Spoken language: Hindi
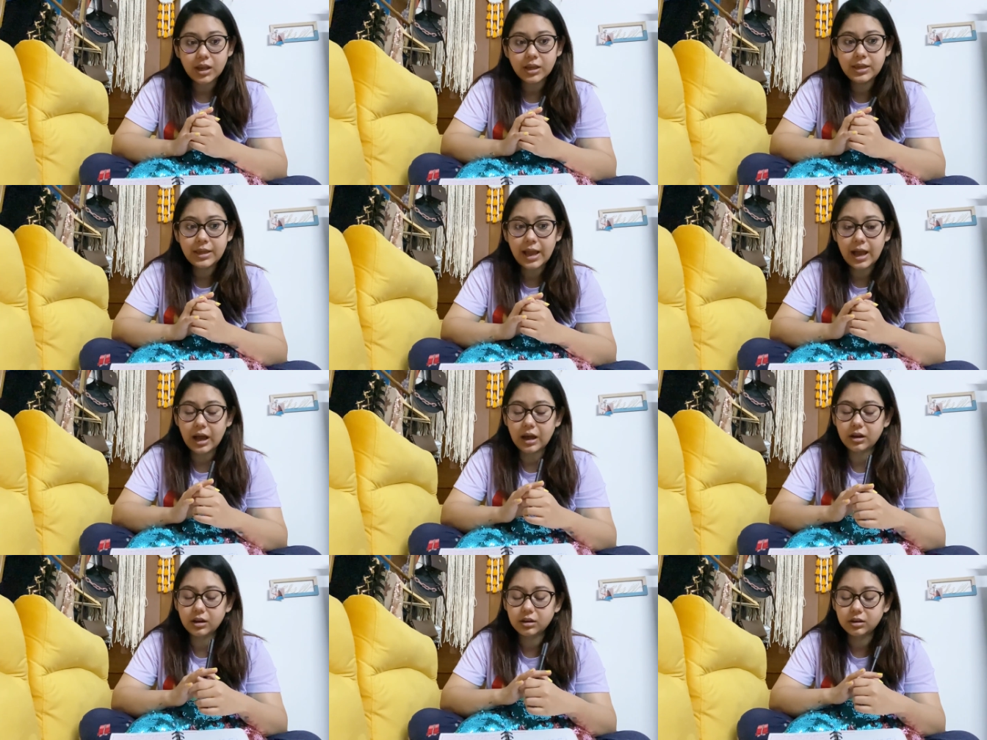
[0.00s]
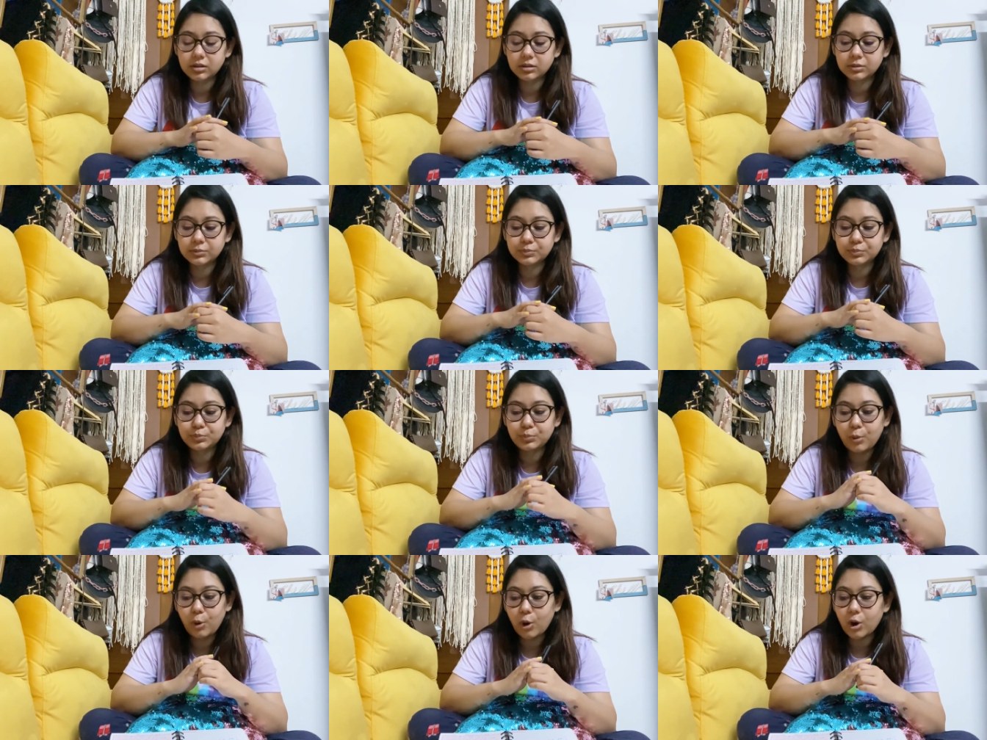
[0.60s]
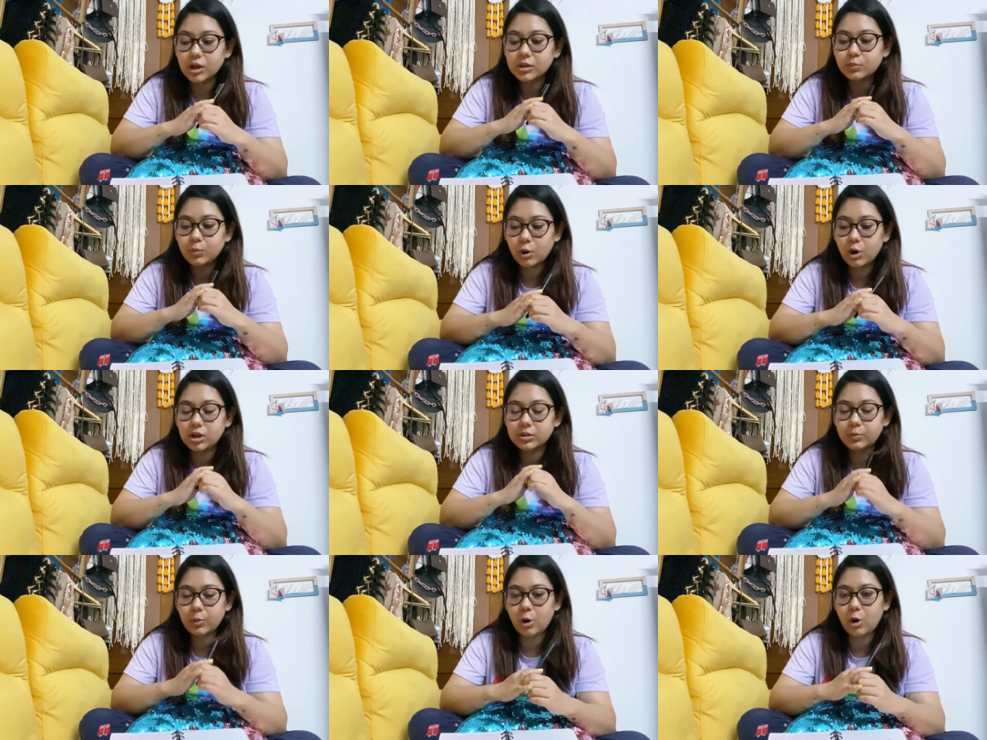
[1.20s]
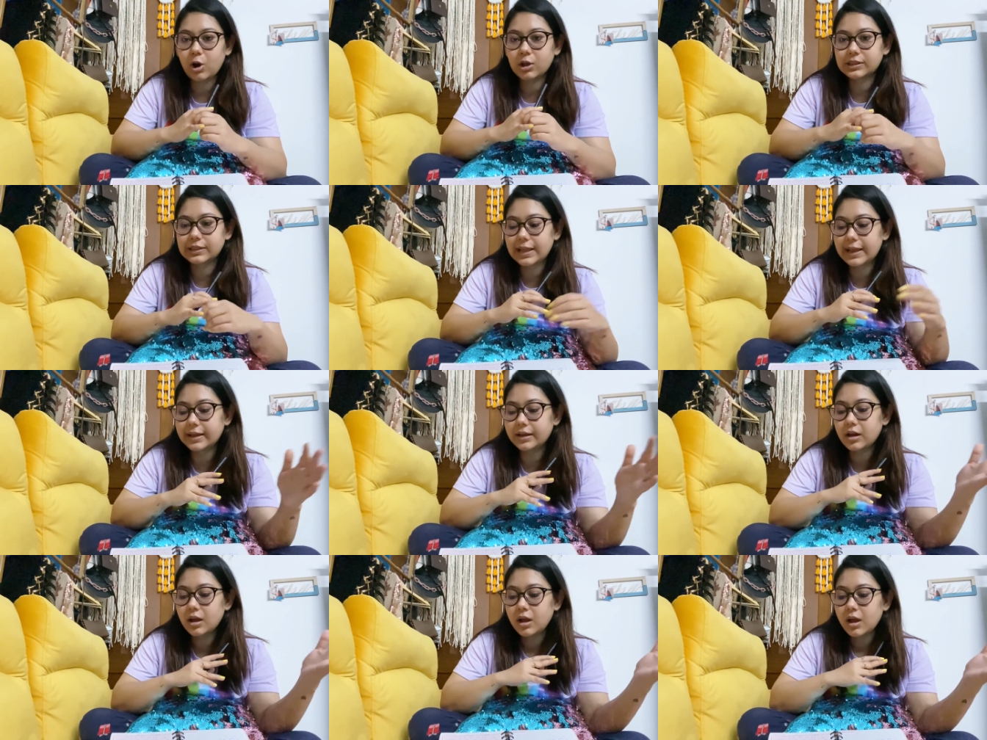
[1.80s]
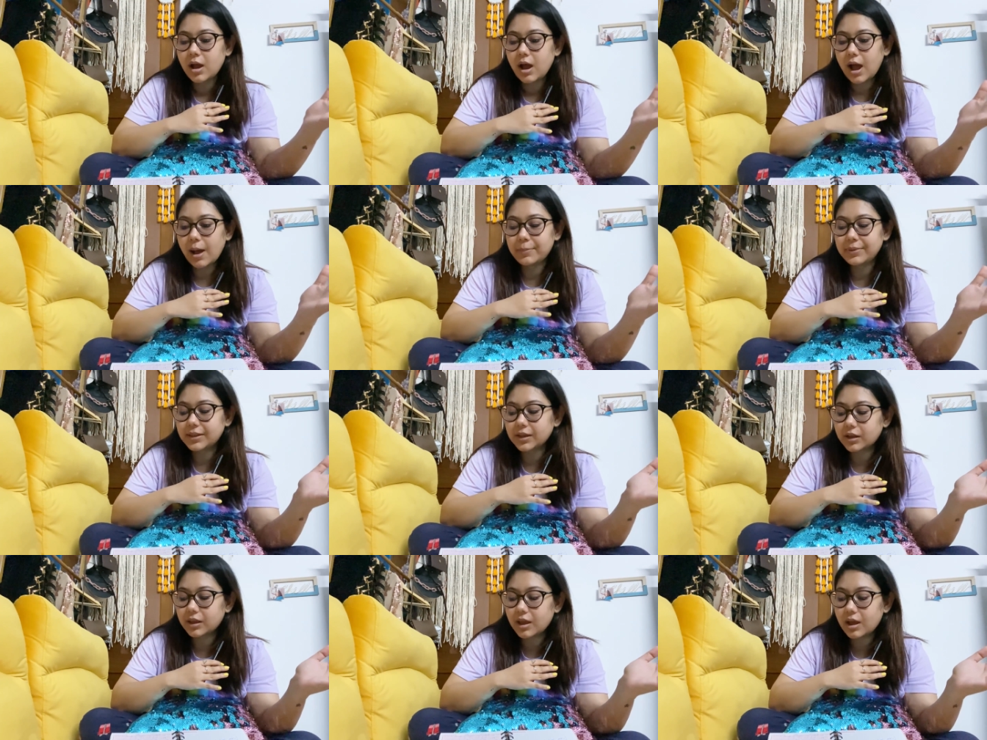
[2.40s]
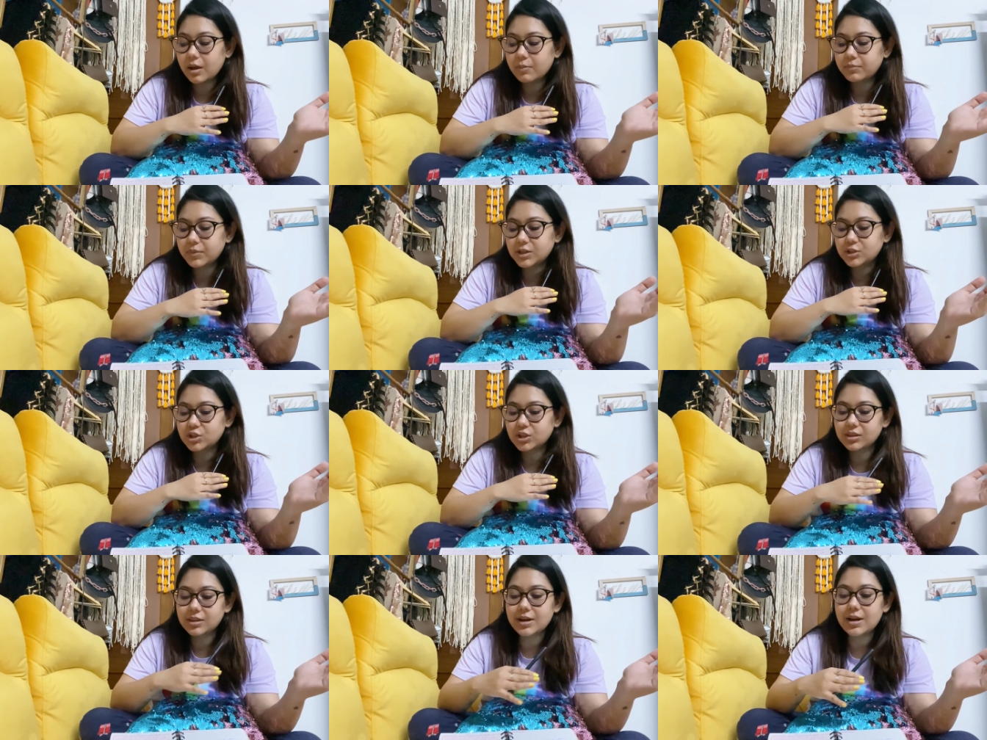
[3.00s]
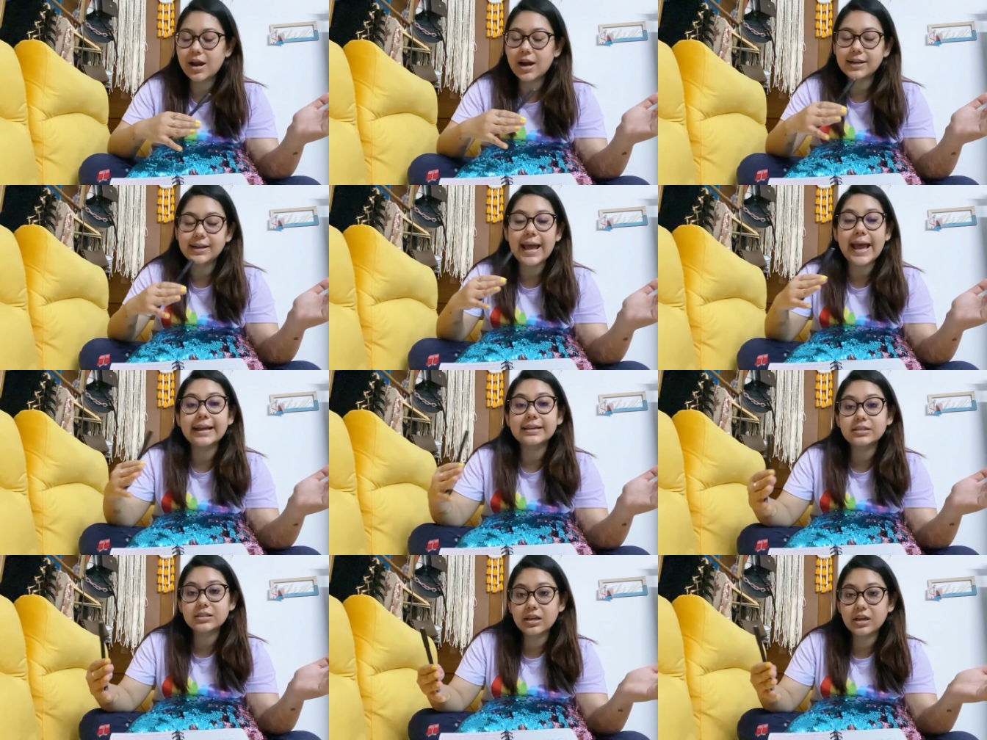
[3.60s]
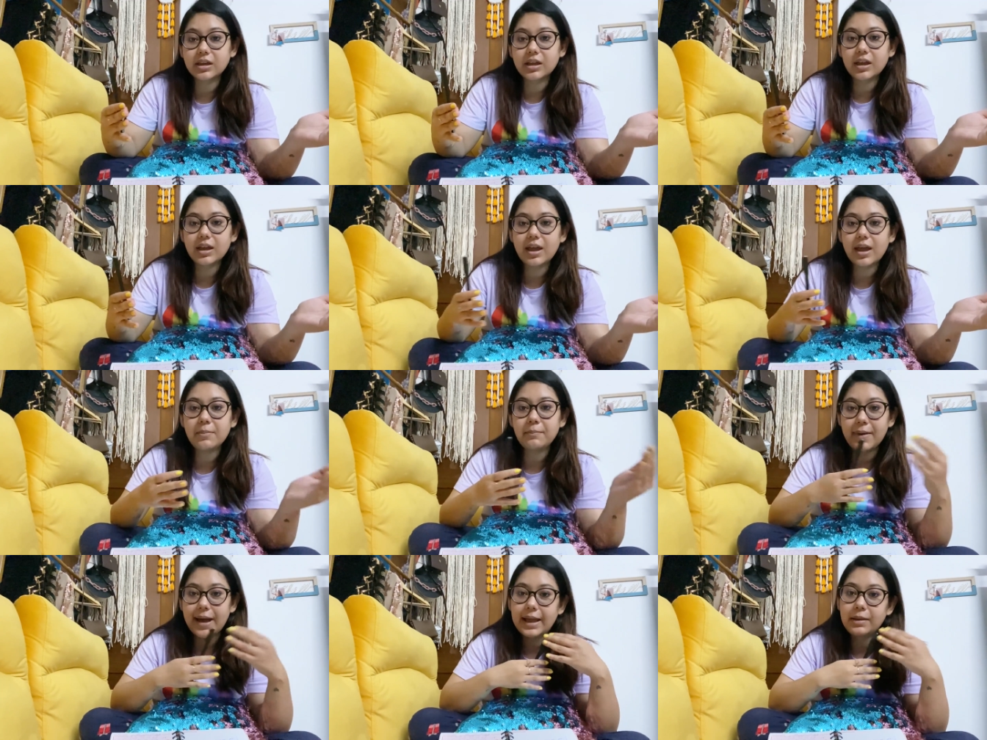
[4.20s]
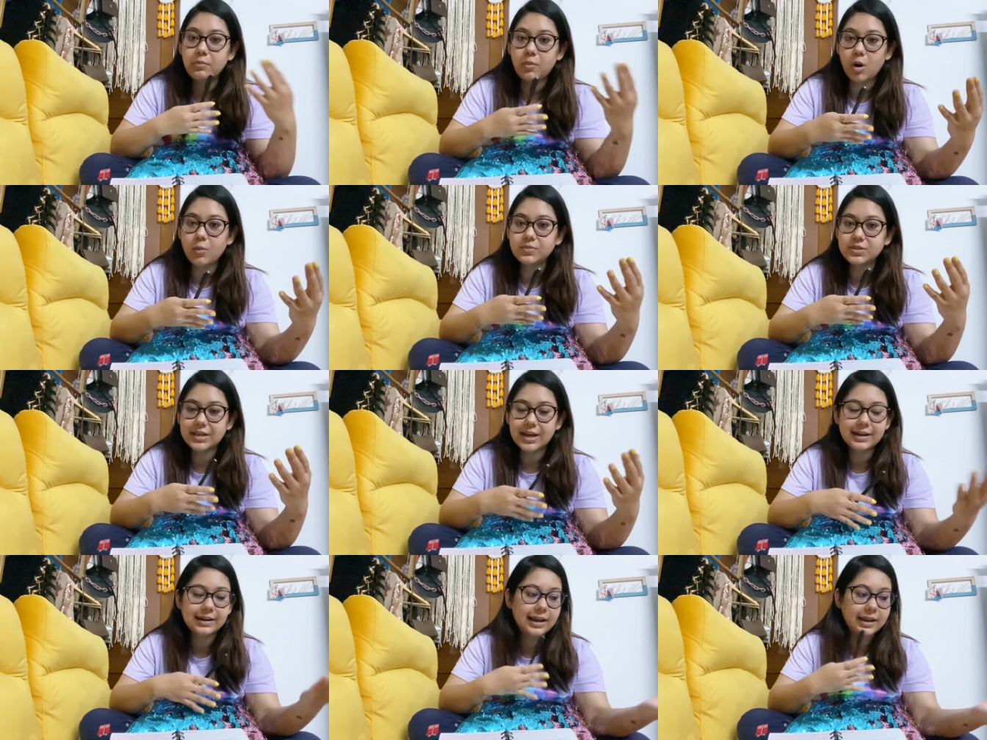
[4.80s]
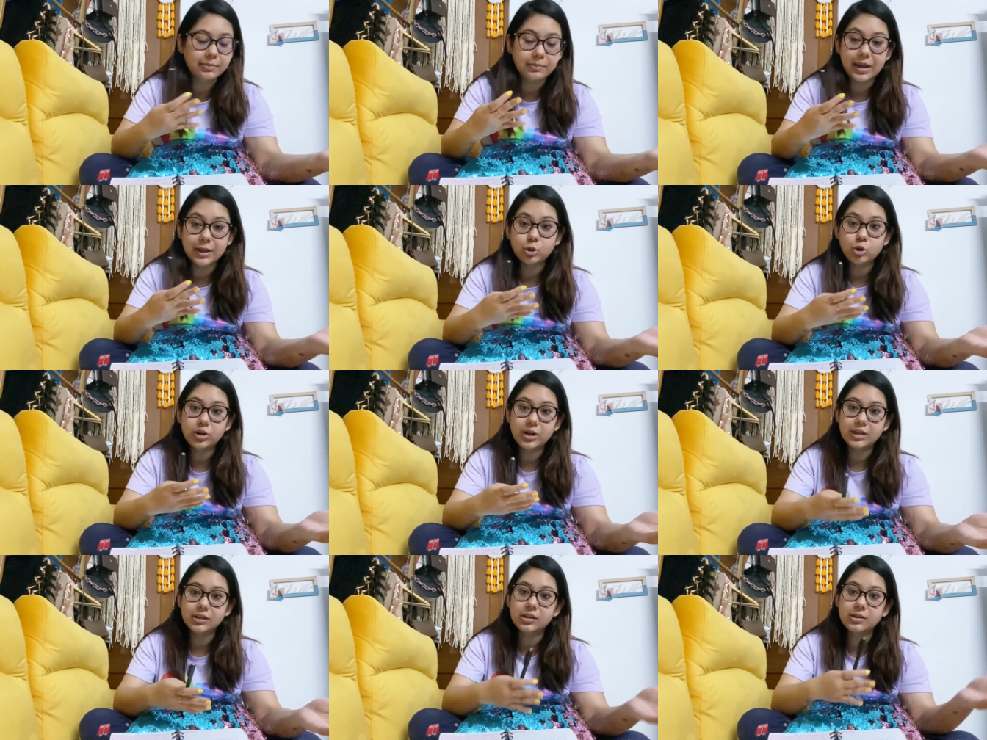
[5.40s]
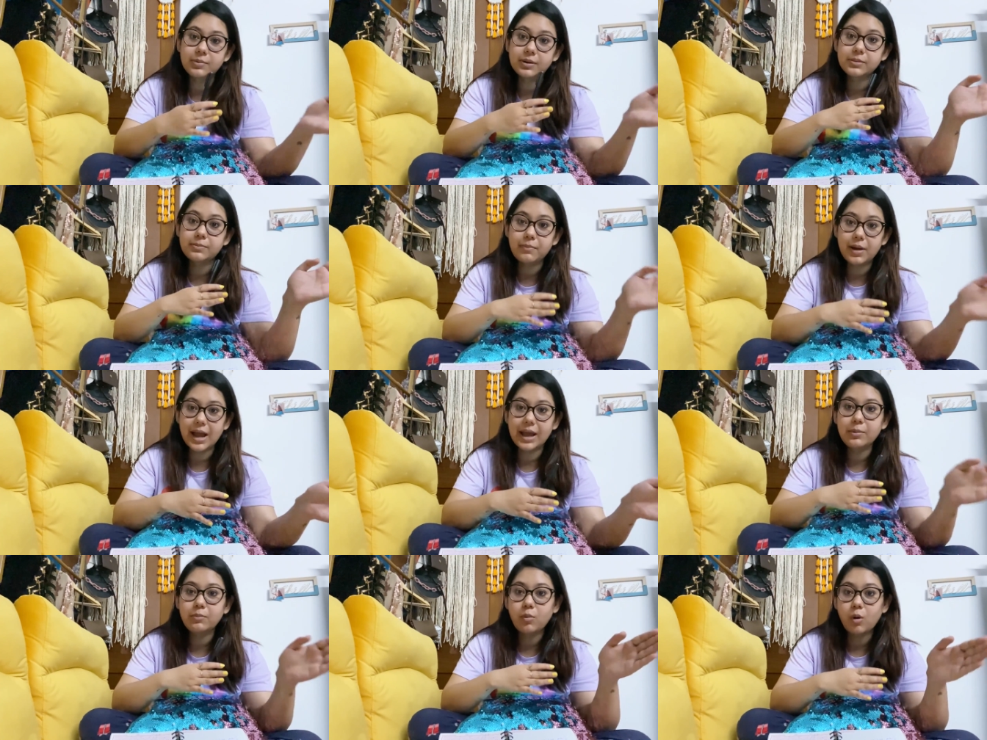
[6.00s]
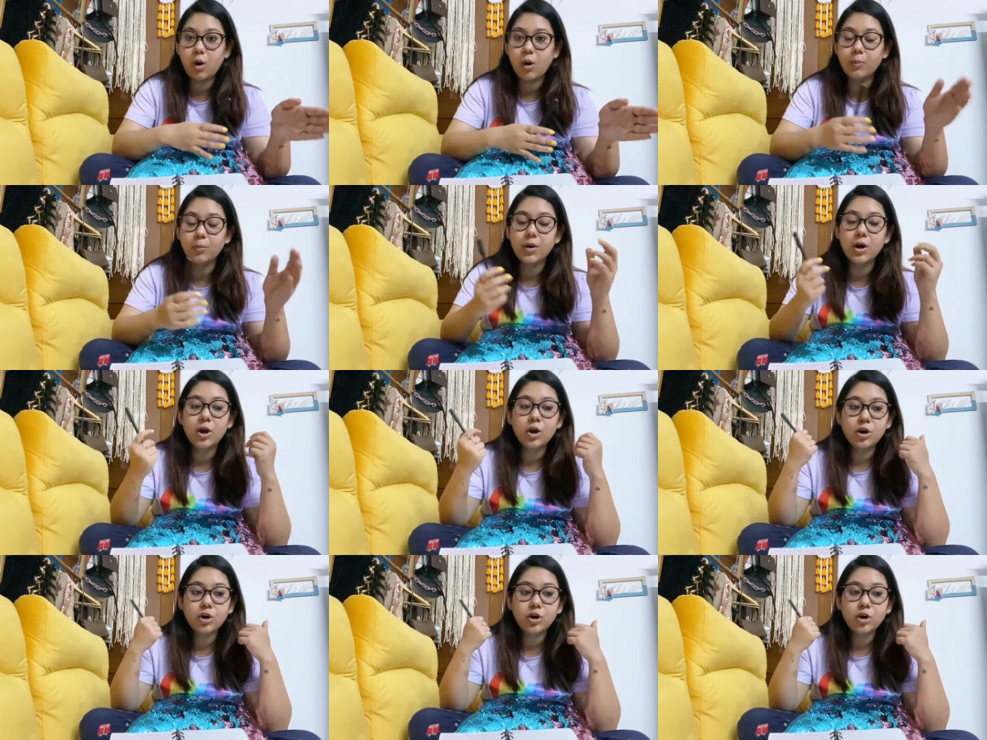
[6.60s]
या um, बहुत बहुत बहुत लाइक अभी तक के हमने जितने अटैक्स देखे हैं माय मॉम सेड लाइक मैं तो नहीं थी बट माय मॉम